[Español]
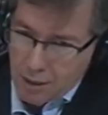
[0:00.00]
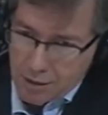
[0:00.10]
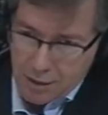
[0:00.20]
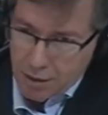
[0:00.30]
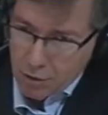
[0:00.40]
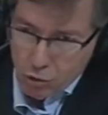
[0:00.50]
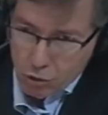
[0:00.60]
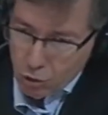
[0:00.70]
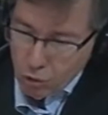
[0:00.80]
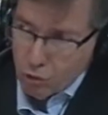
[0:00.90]
Se hicieron
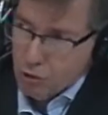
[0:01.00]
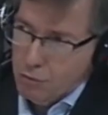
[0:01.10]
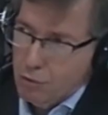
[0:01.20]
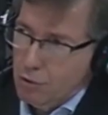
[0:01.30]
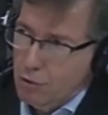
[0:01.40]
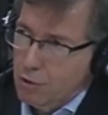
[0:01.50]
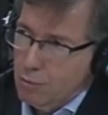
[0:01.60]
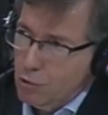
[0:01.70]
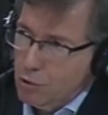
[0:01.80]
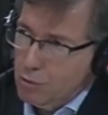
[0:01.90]
todos los esfuerzos del
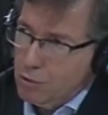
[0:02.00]
mundo,